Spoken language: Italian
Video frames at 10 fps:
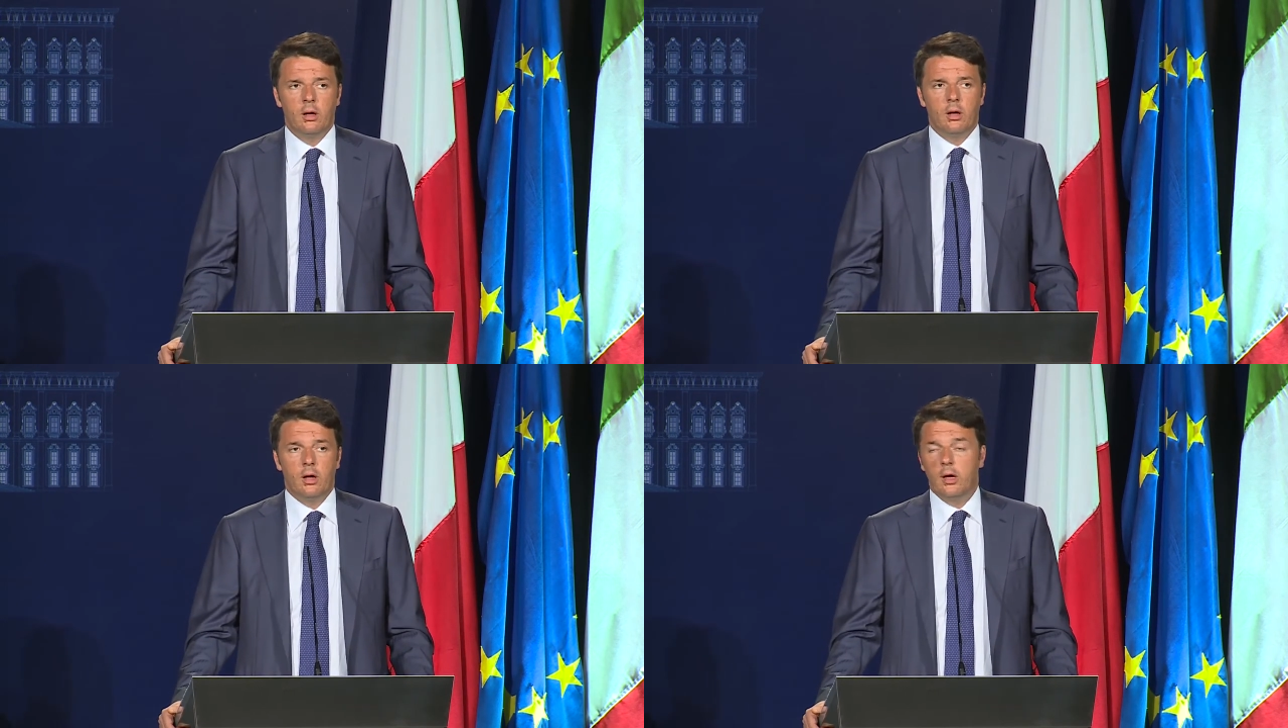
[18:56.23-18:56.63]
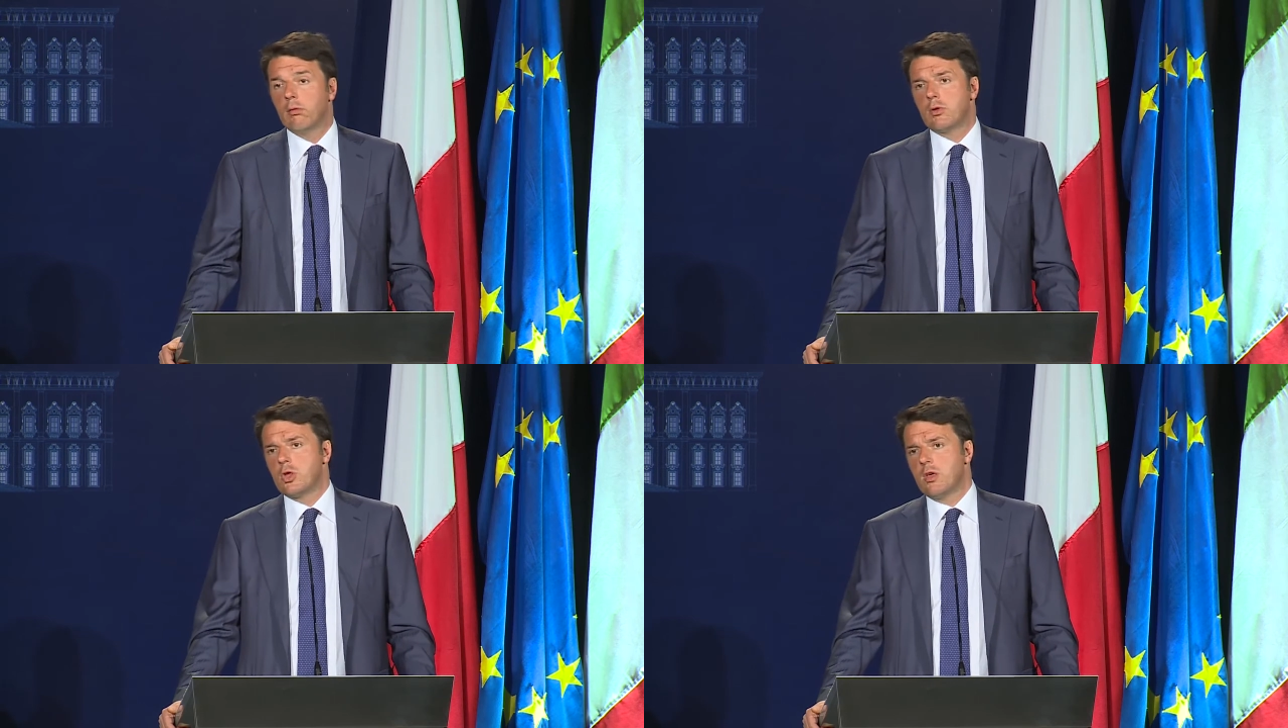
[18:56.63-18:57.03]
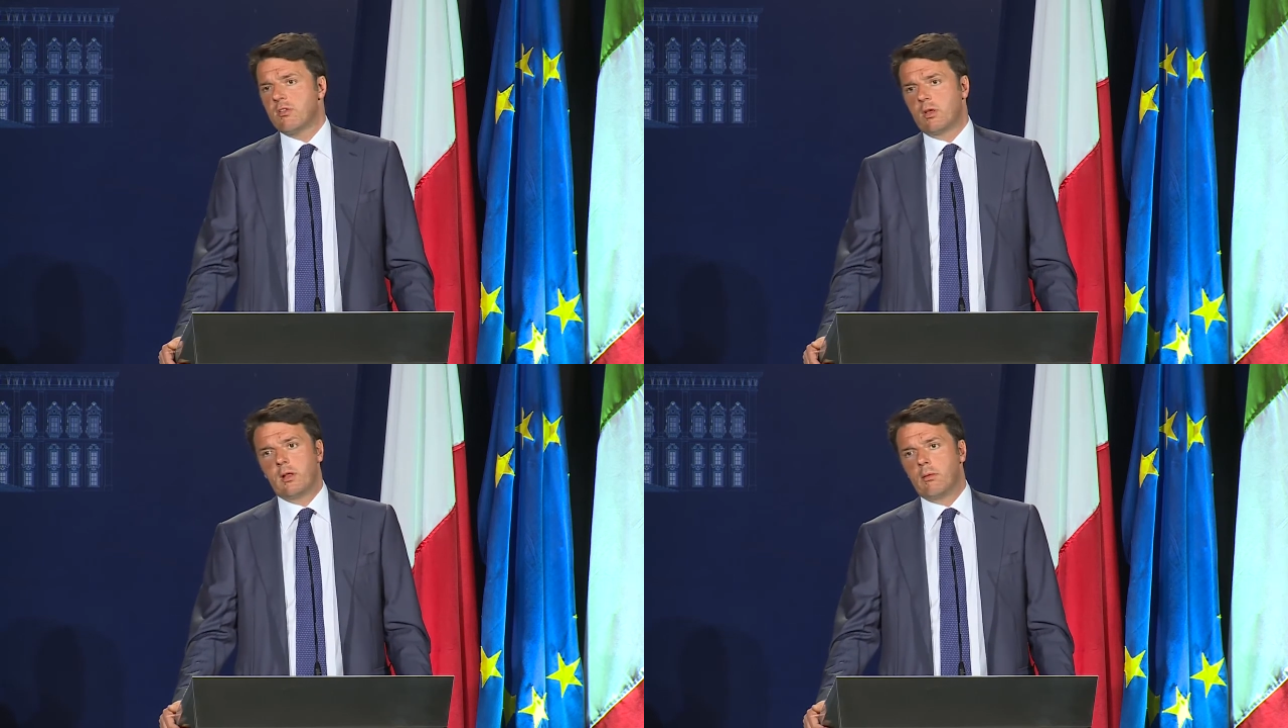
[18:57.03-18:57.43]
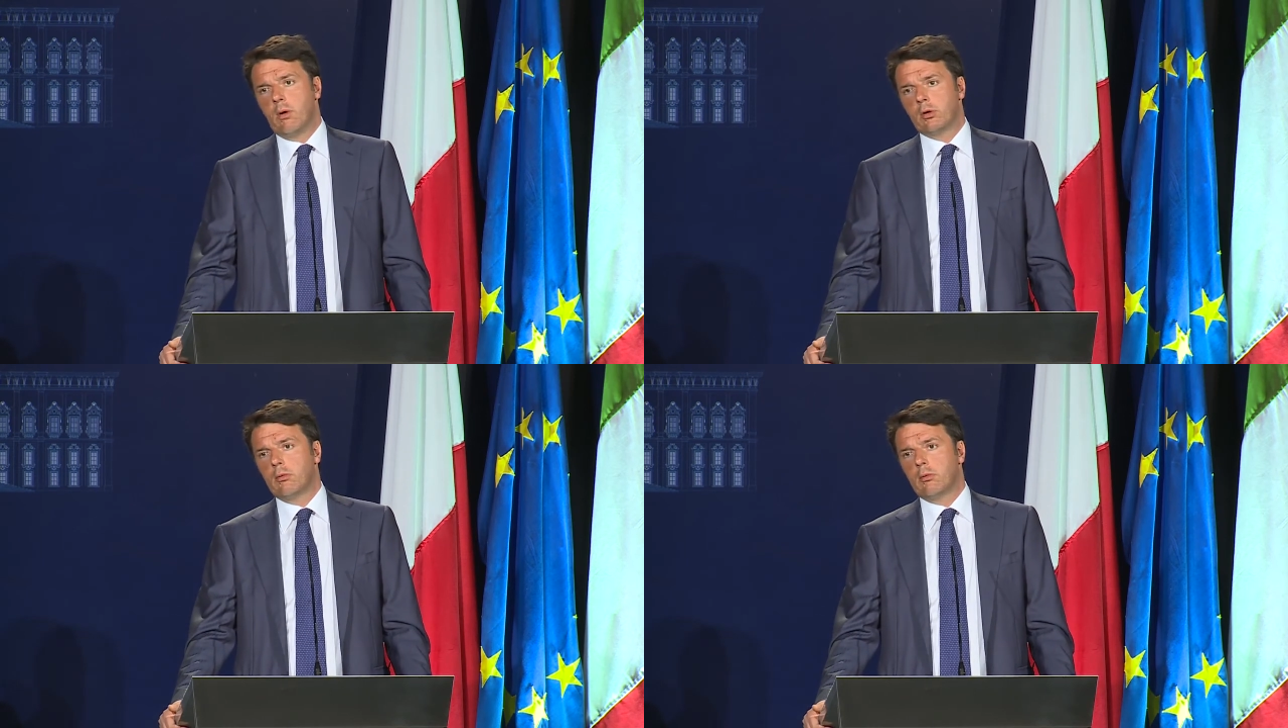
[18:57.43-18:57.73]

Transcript: e uccise nel modo